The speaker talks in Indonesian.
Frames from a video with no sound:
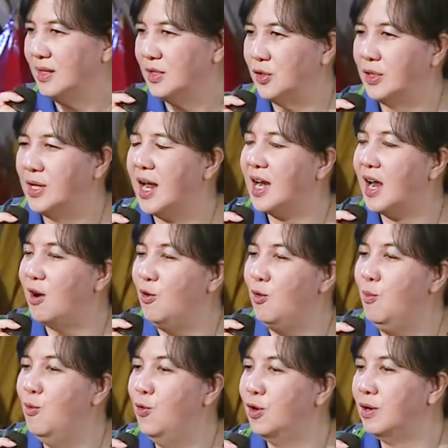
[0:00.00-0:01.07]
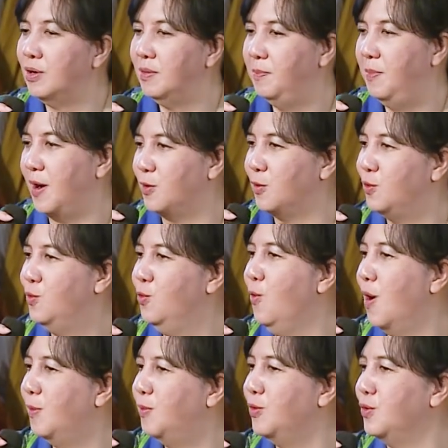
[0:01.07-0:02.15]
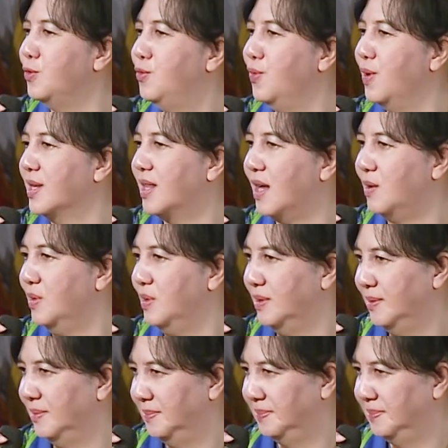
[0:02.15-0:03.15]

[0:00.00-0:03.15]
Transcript: Saudara umur baru 22 tahun.